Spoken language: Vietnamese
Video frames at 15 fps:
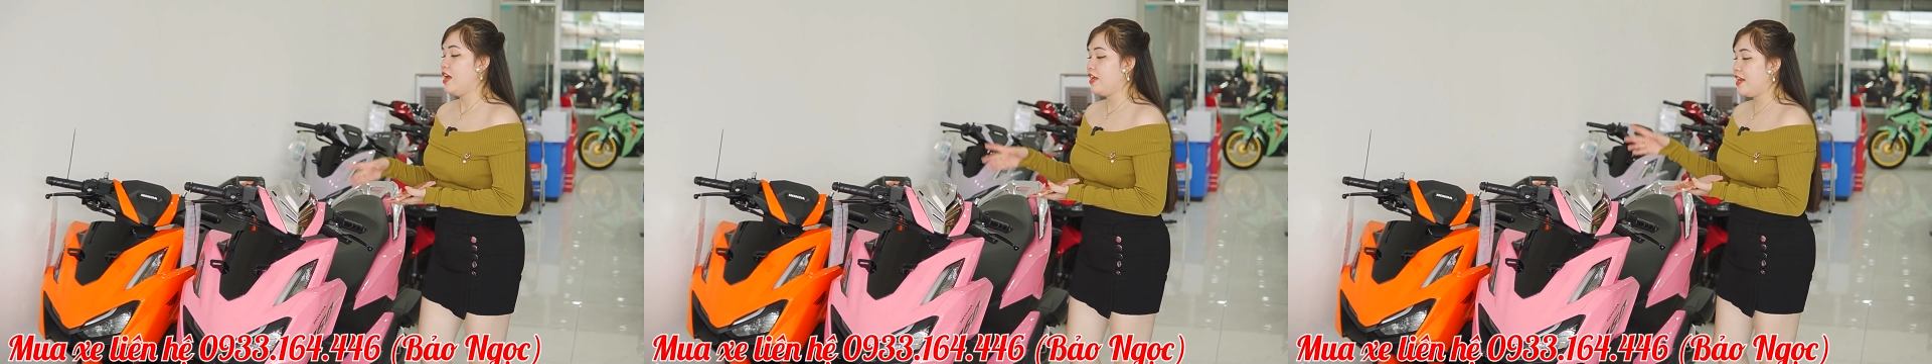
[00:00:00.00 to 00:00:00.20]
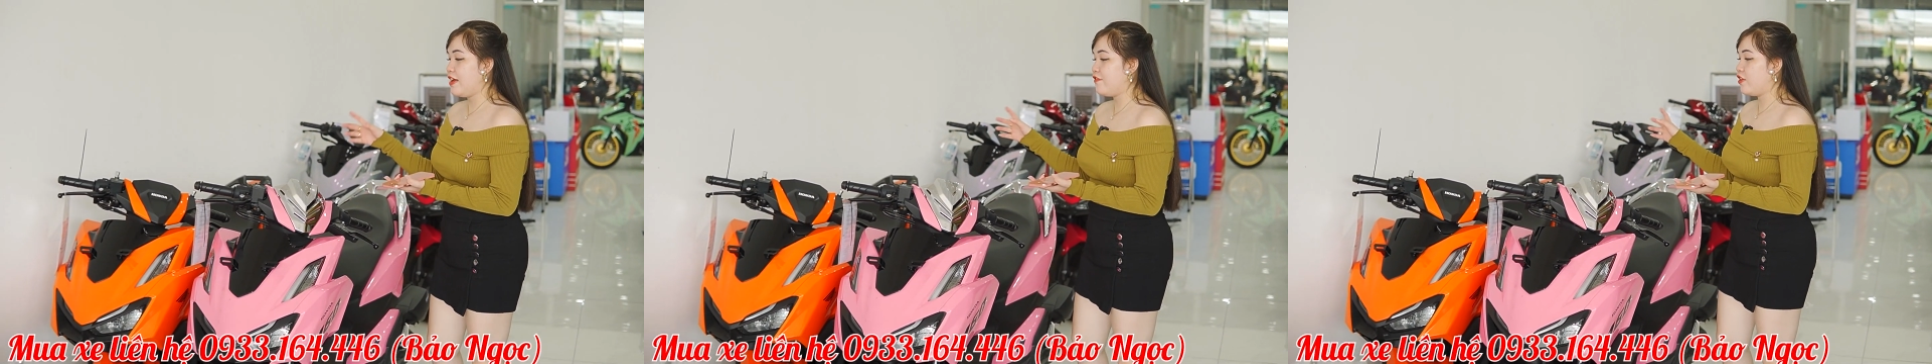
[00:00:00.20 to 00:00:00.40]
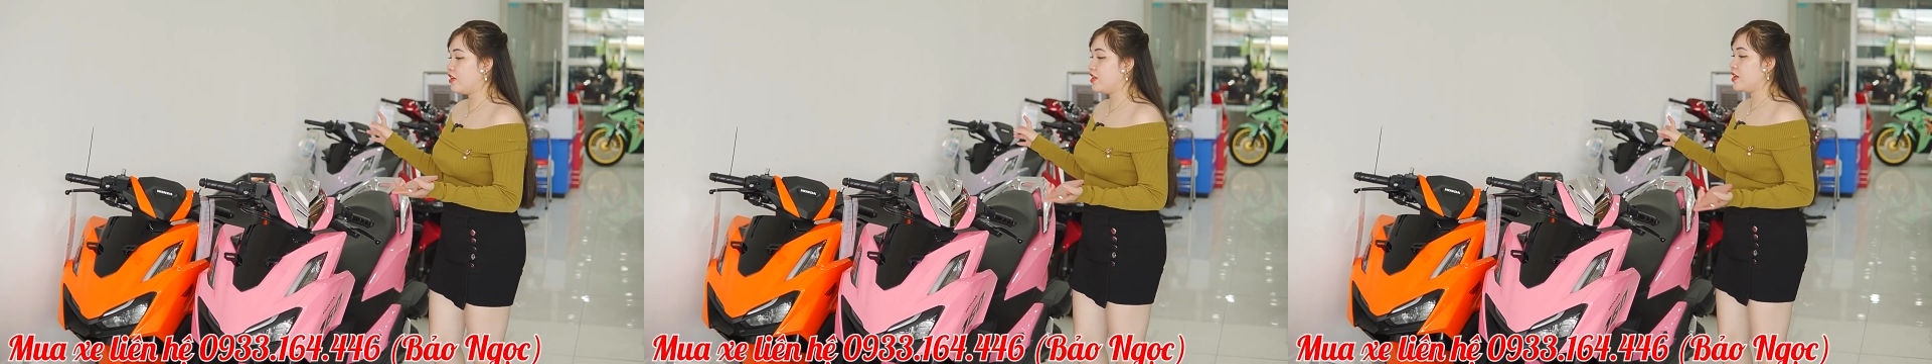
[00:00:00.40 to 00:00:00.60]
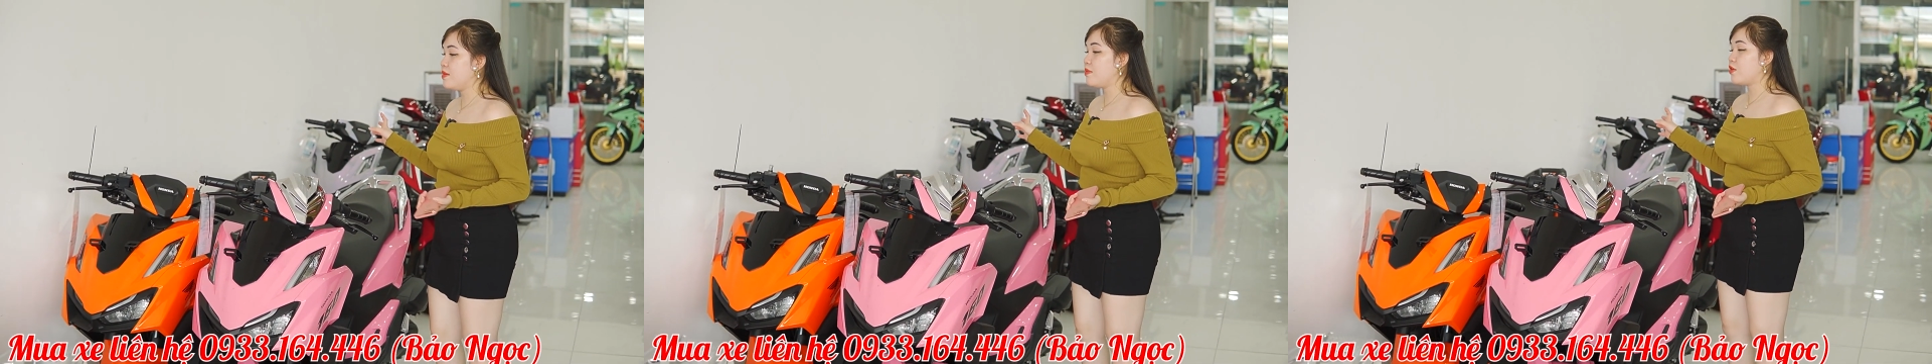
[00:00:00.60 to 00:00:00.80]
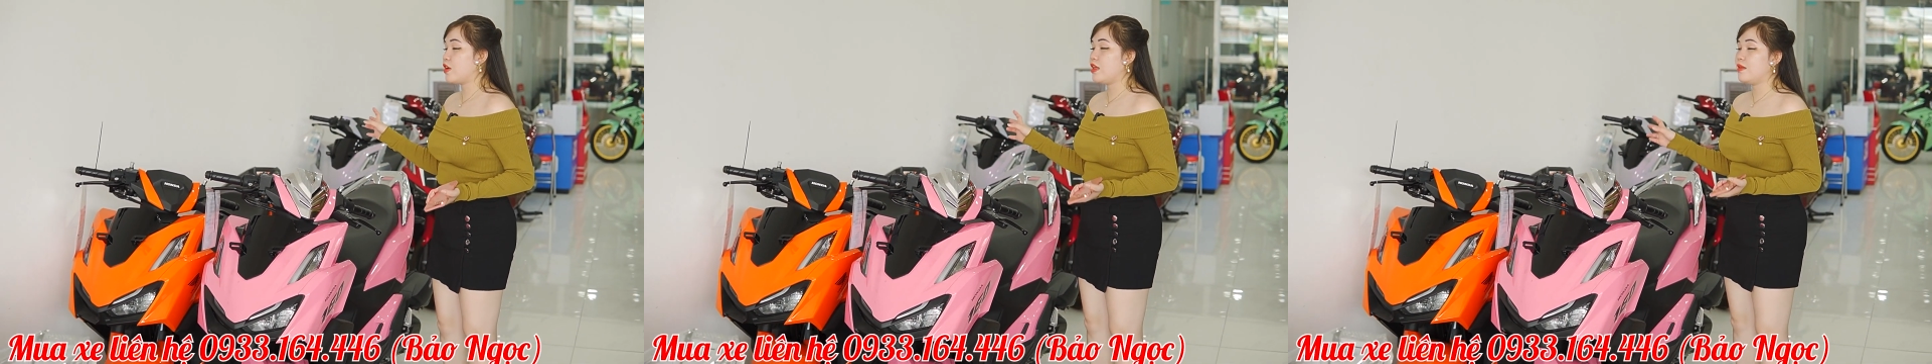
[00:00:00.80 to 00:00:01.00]
Thì đa phần những
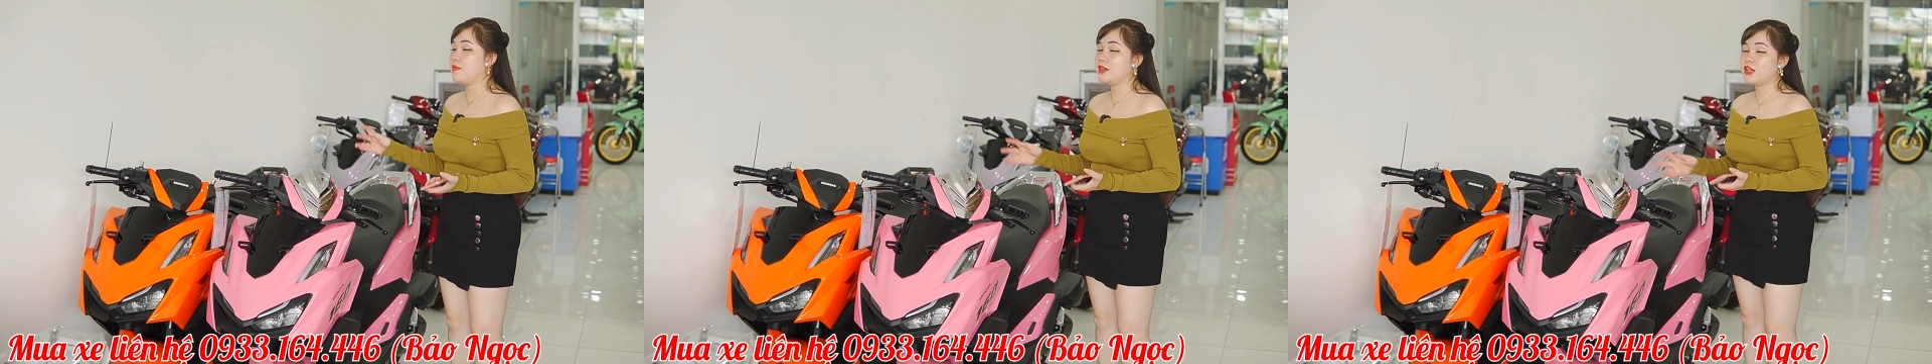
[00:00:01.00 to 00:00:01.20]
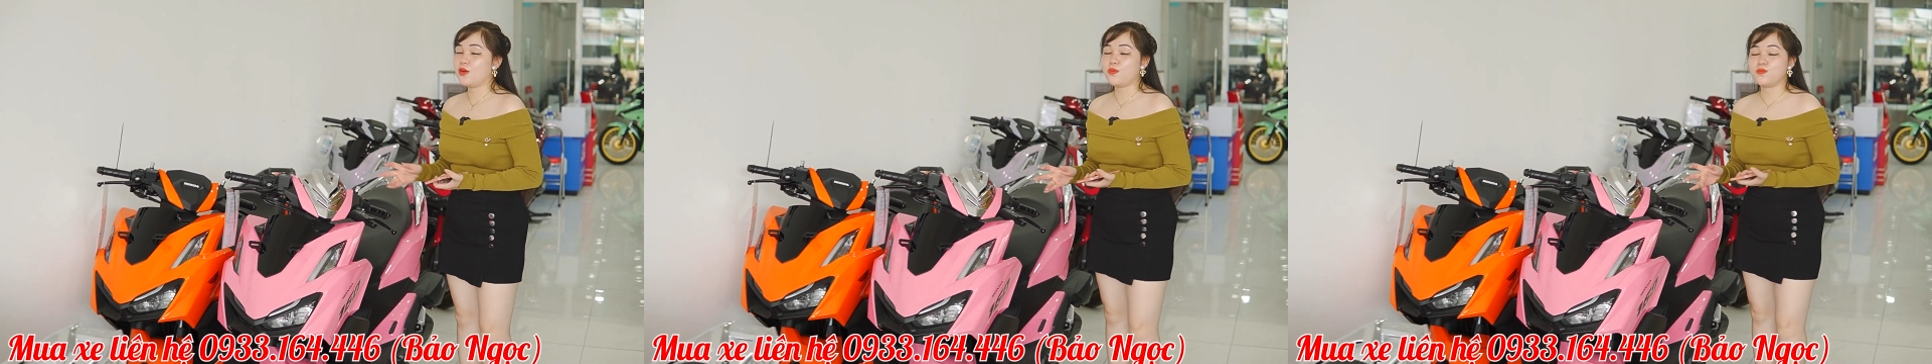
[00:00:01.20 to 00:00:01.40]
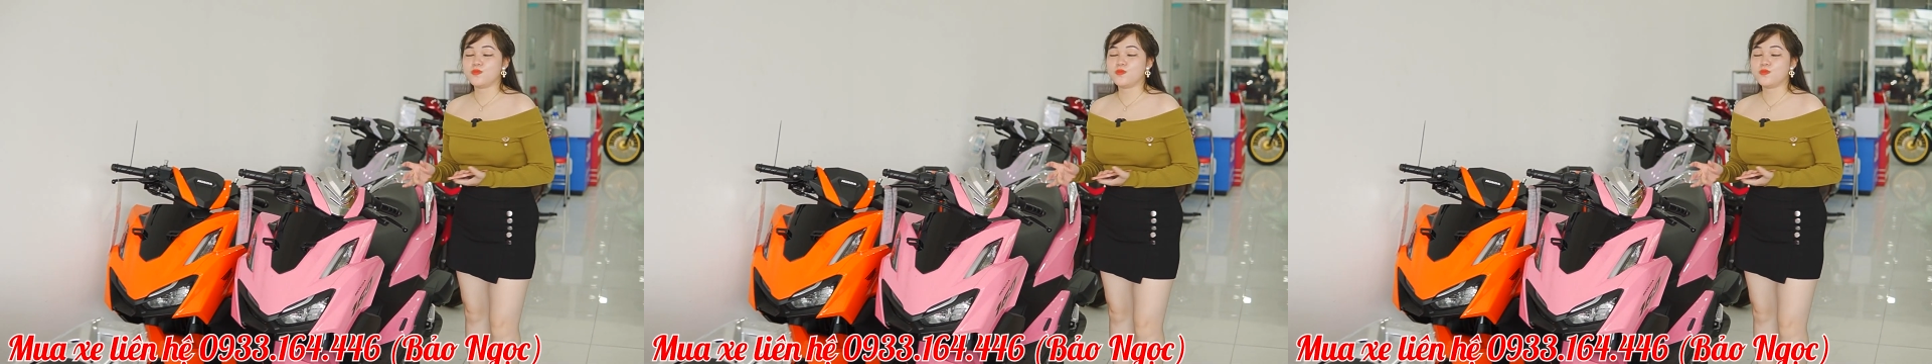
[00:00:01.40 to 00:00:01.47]
cái màu này là bên Ngọc